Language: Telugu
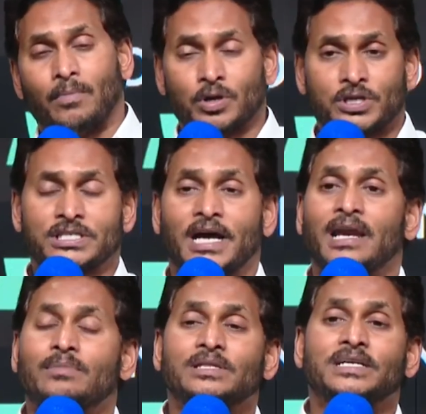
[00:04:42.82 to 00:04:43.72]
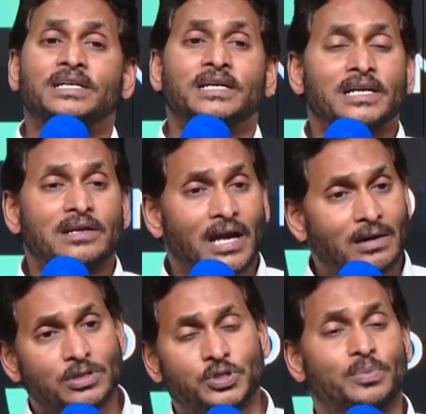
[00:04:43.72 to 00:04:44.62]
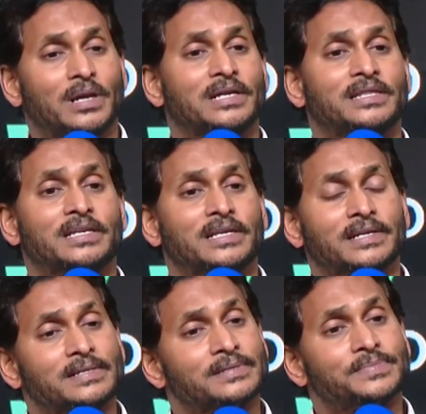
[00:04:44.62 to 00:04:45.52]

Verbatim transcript: బహుశా చాలామందికి టికెట్లు రావచ్చు మళ్ళీ తిరిగి